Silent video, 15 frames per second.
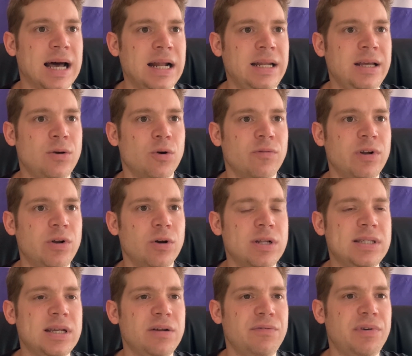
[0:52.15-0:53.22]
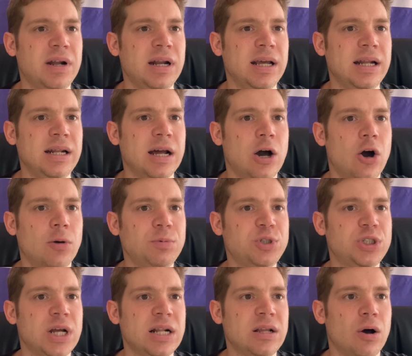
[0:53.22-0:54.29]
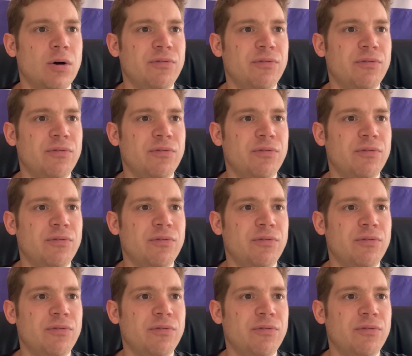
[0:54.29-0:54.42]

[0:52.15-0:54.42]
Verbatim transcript: da die Covid-19-Fälle in der Hauptstadt